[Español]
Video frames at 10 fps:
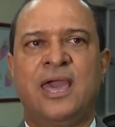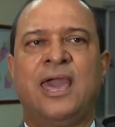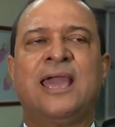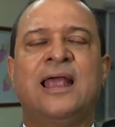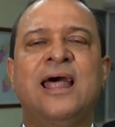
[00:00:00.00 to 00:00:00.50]

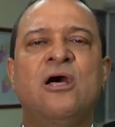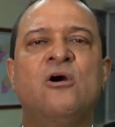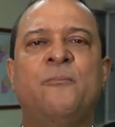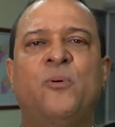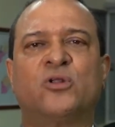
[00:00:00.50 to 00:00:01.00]
En el
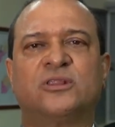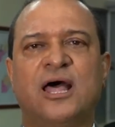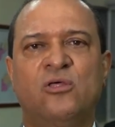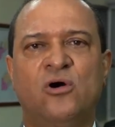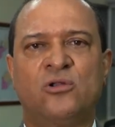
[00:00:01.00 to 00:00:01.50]
lado
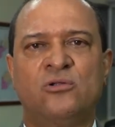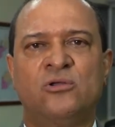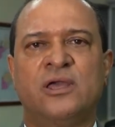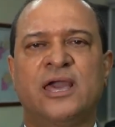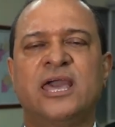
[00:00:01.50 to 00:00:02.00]

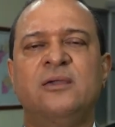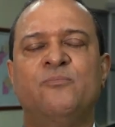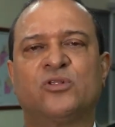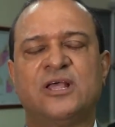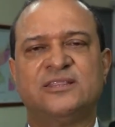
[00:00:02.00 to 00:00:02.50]
exportador es
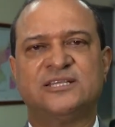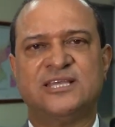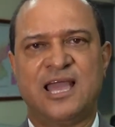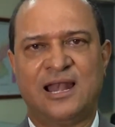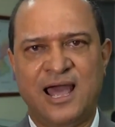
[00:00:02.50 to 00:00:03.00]
importante
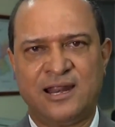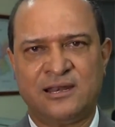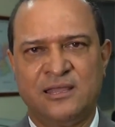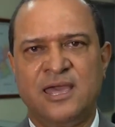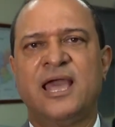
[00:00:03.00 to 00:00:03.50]

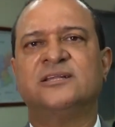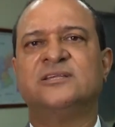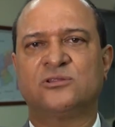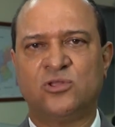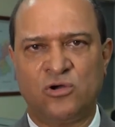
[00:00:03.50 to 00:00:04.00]
señalar el
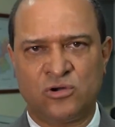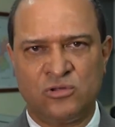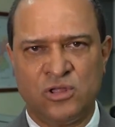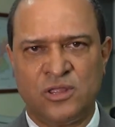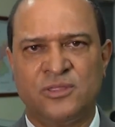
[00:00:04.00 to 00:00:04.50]

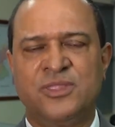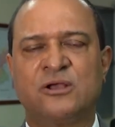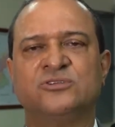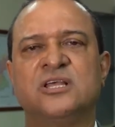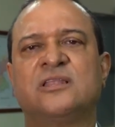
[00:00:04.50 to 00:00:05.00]
sector de
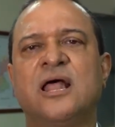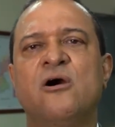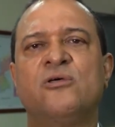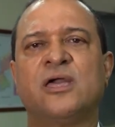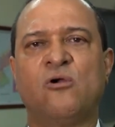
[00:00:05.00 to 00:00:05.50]

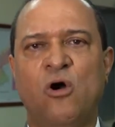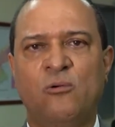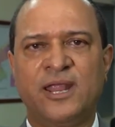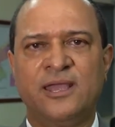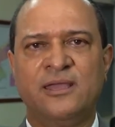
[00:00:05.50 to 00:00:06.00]
concentrado de
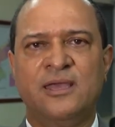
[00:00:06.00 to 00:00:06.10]
cobre